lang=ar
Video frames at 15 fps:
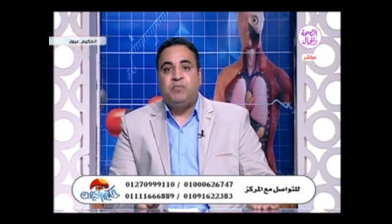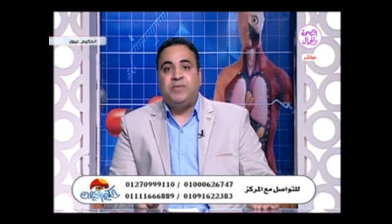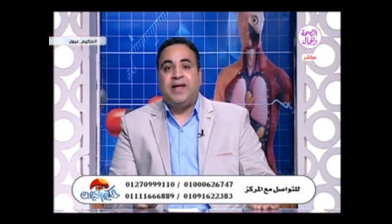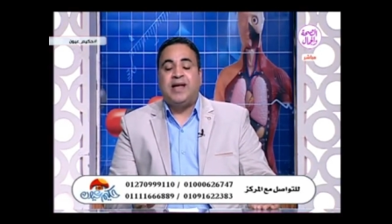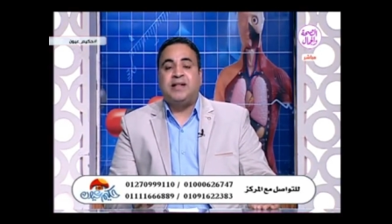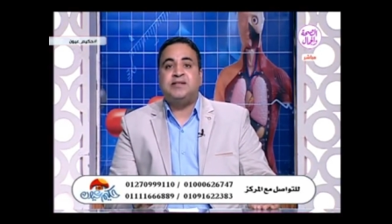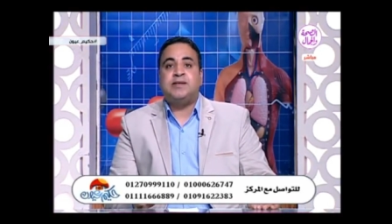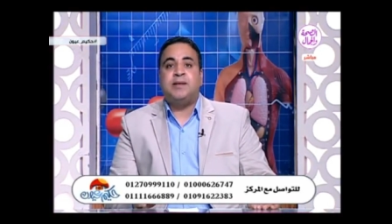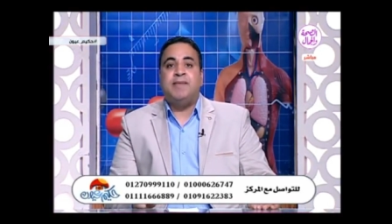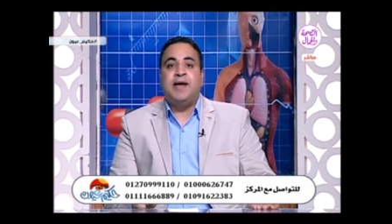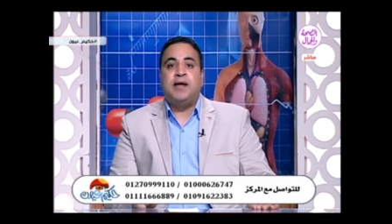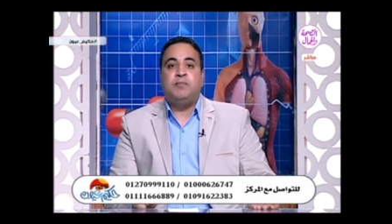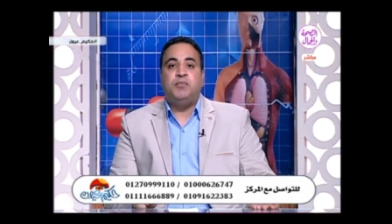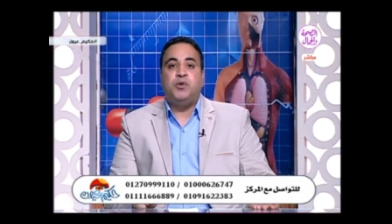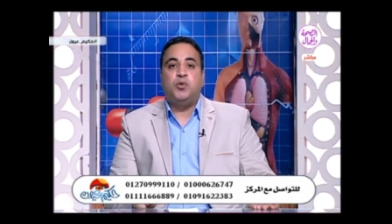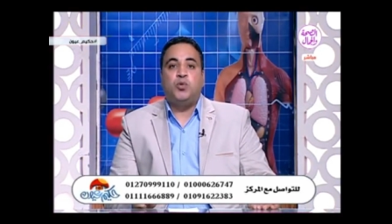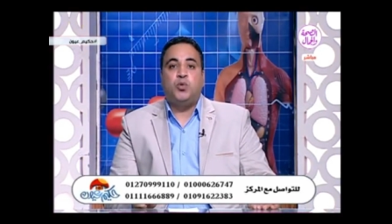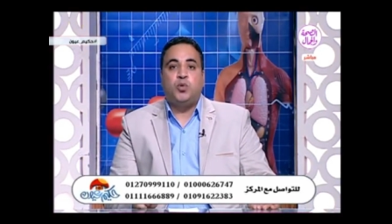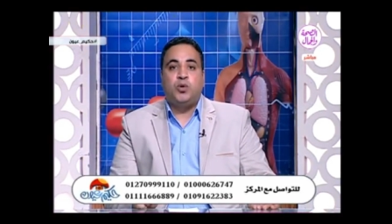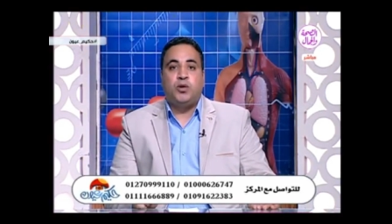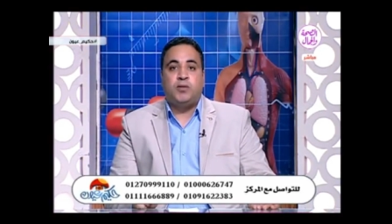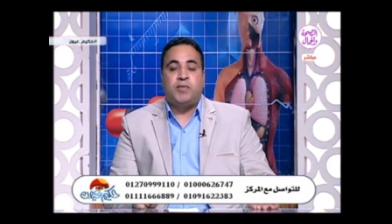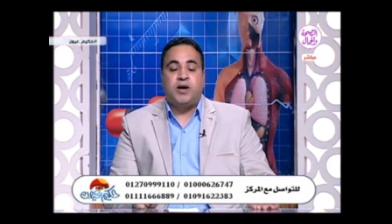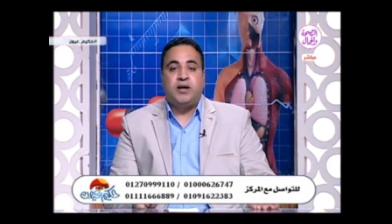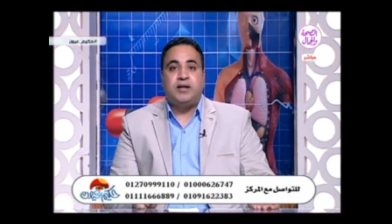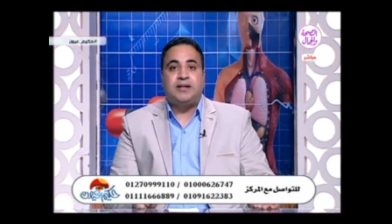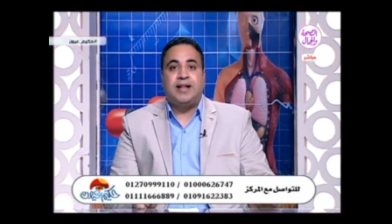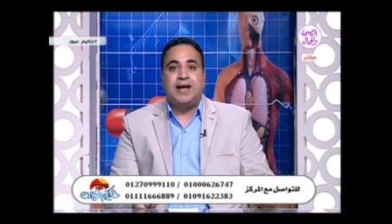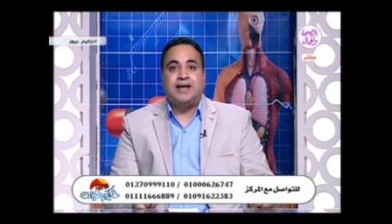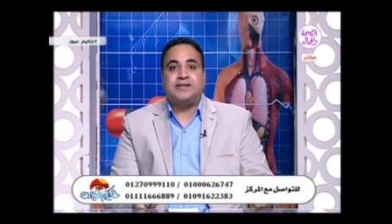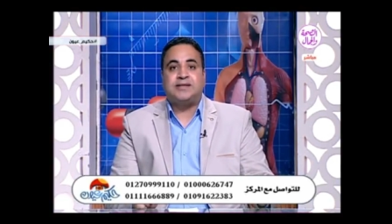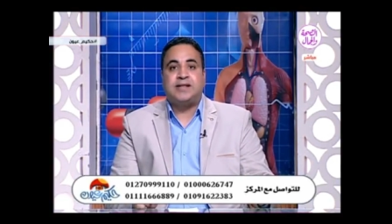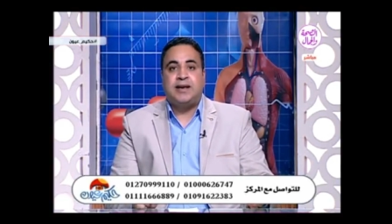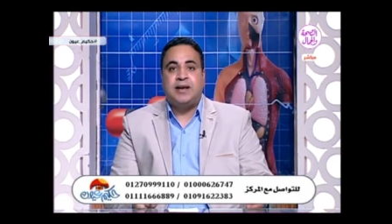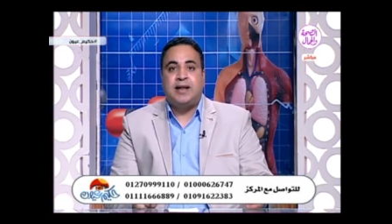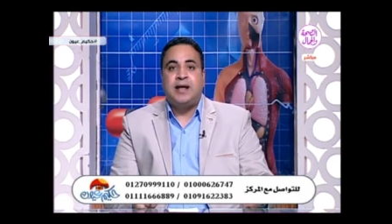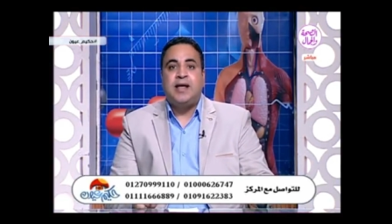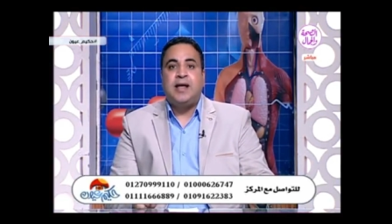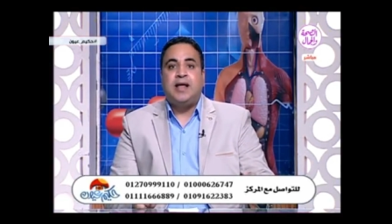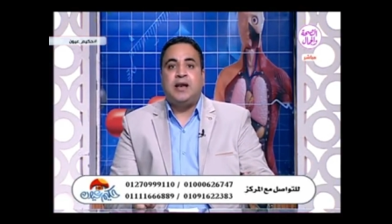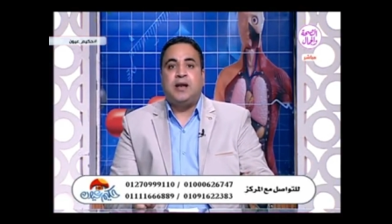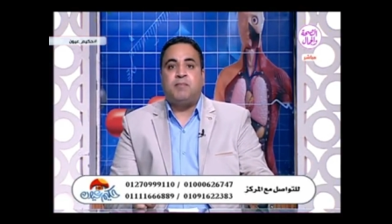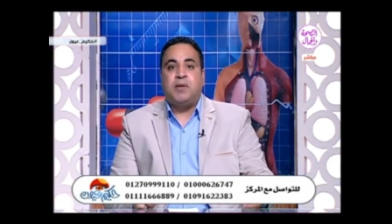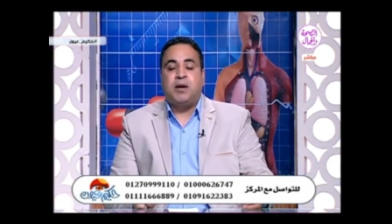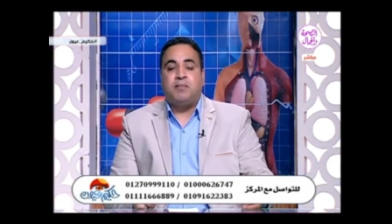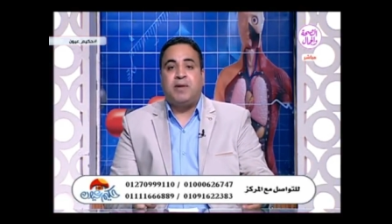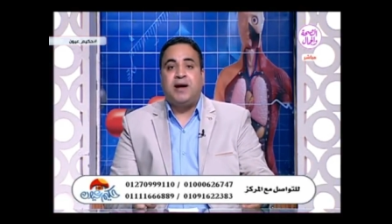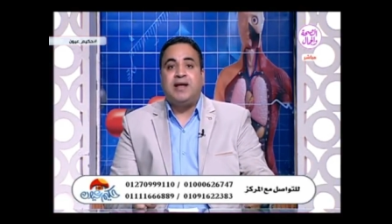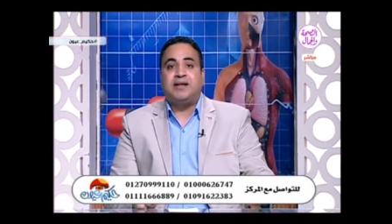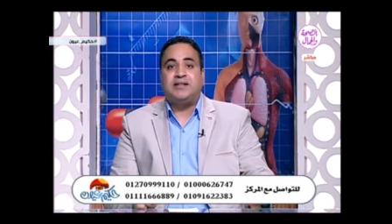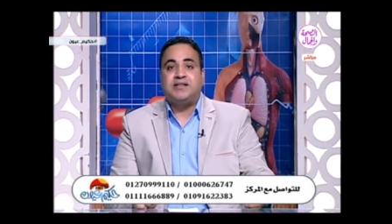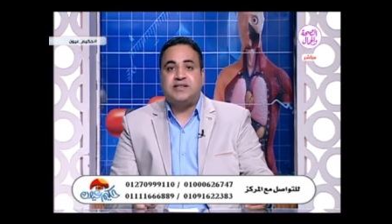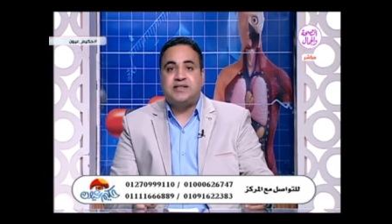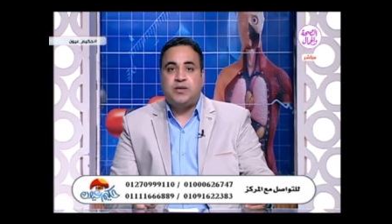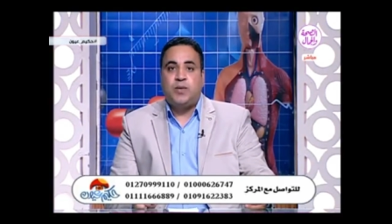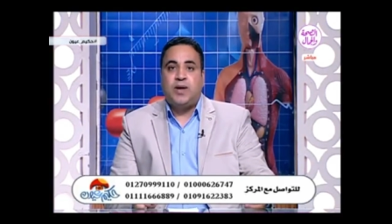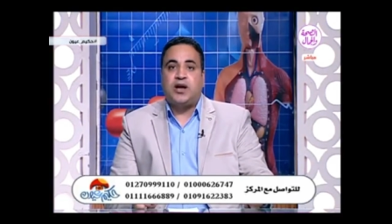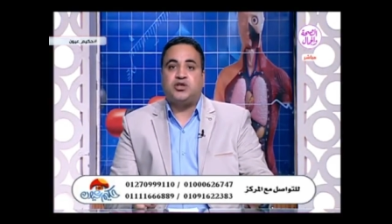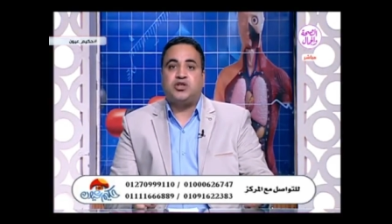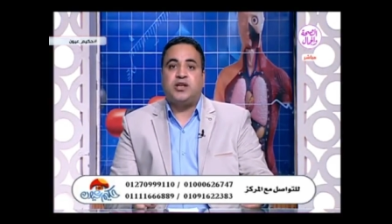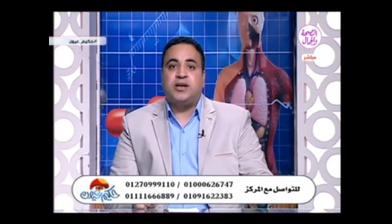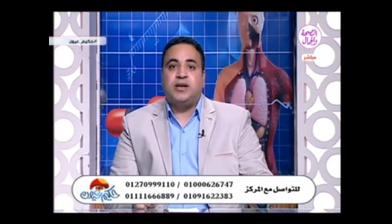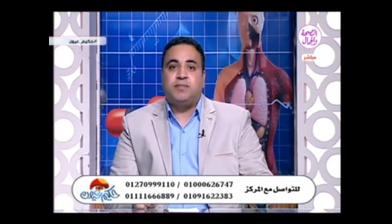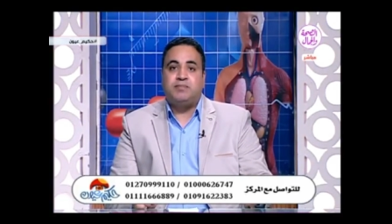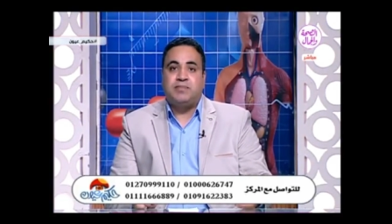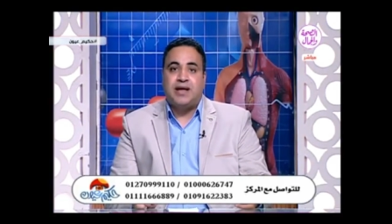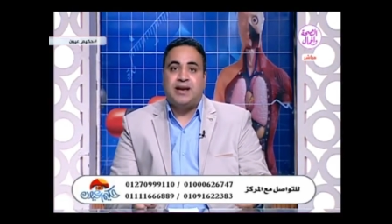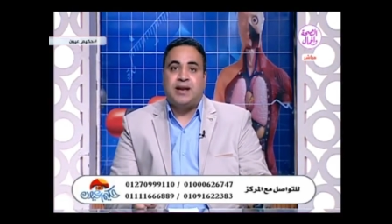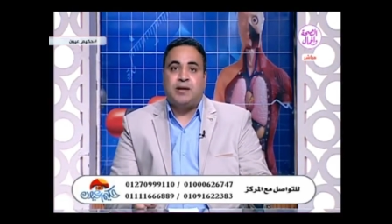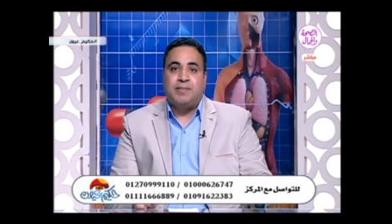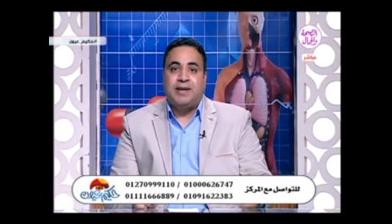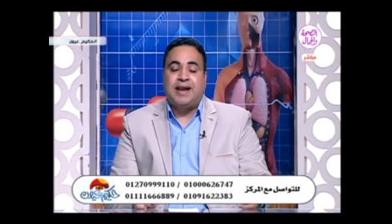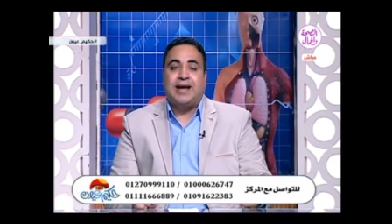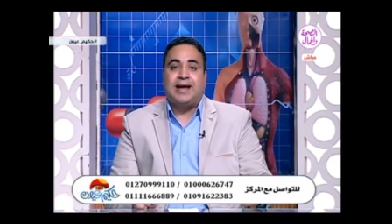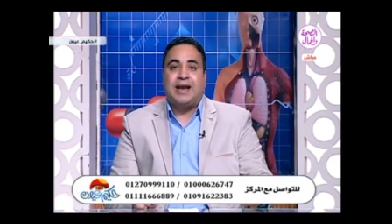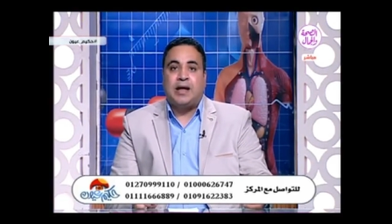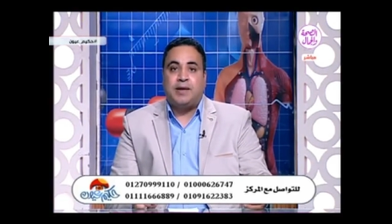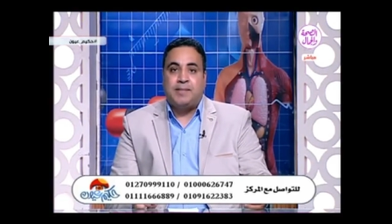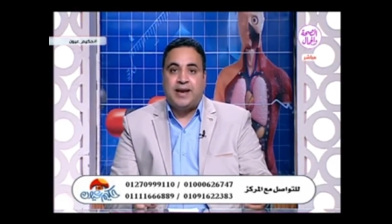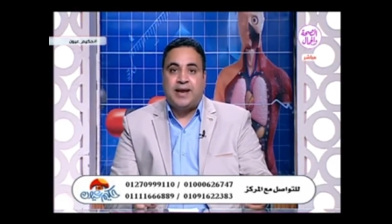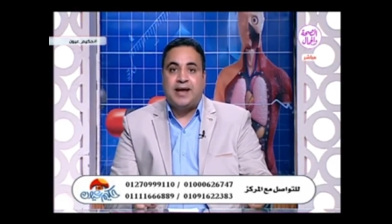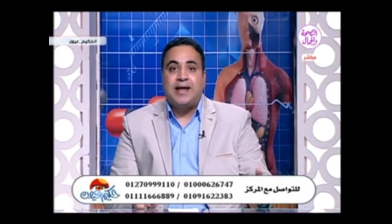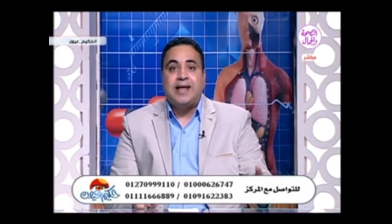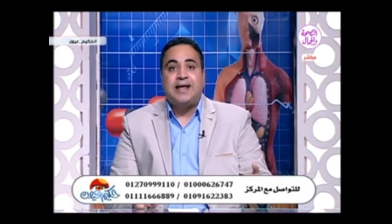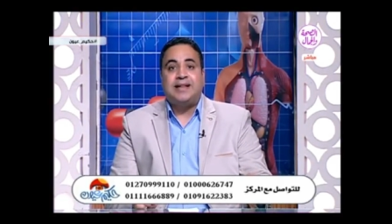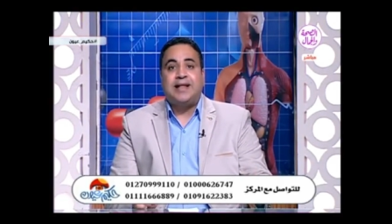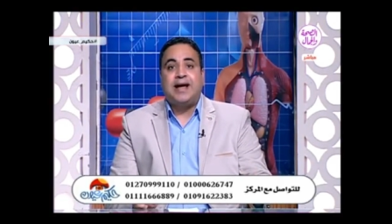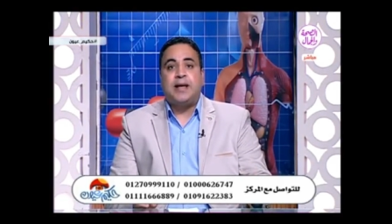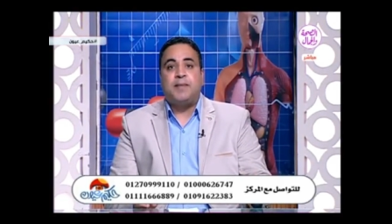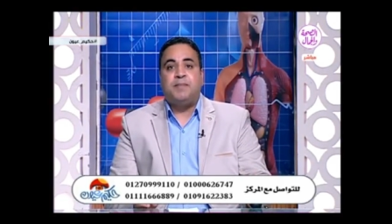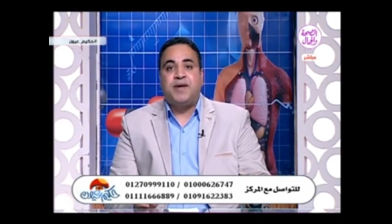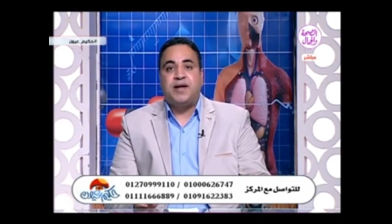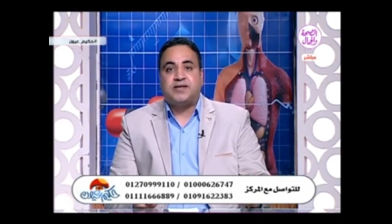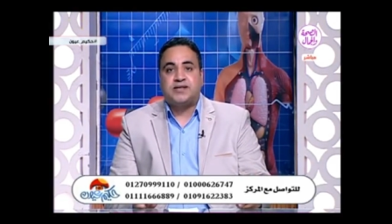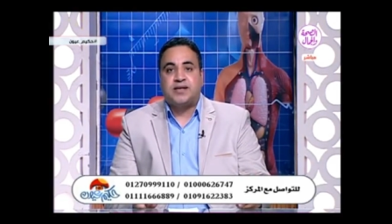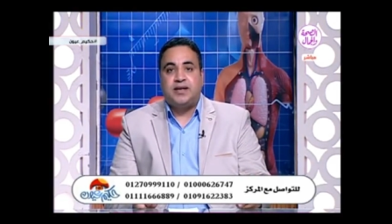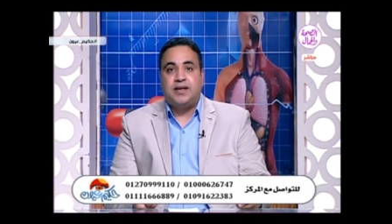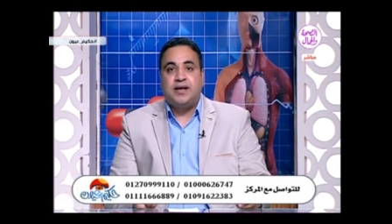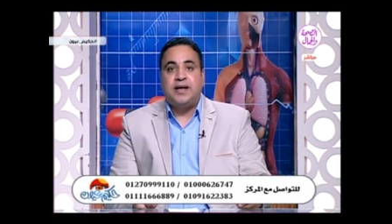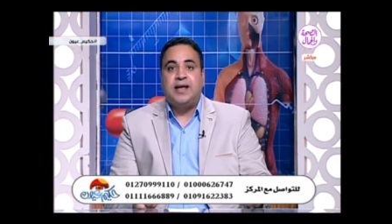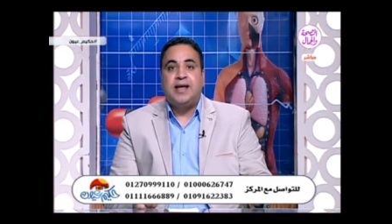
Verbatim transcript: كان زمان بيقولوا للمريض لا استنى لما الميه تستوي عشان نبدا نعمل لك العمليه ده كان بيحصل ليه